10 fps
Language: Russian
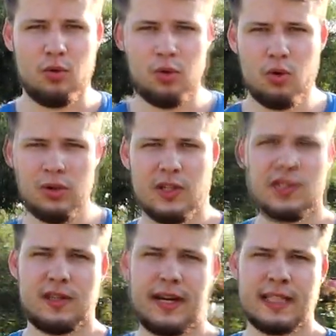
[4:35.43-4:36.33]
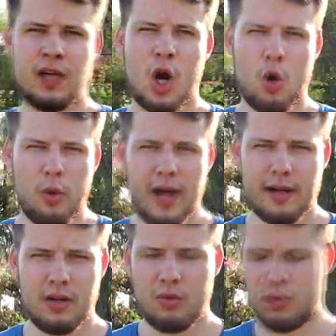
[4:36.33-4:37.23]
У Леон не сыграет
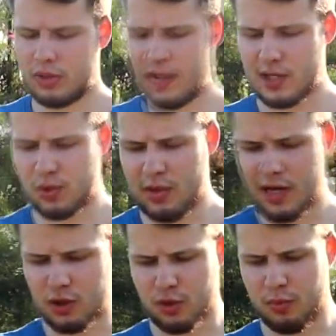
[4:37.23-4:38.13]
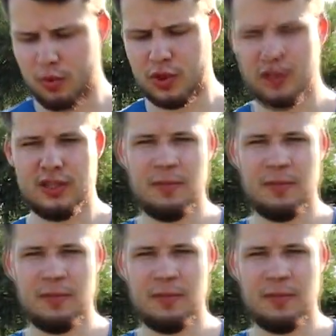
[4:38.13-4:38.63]
Ауар, он красную карточку получил.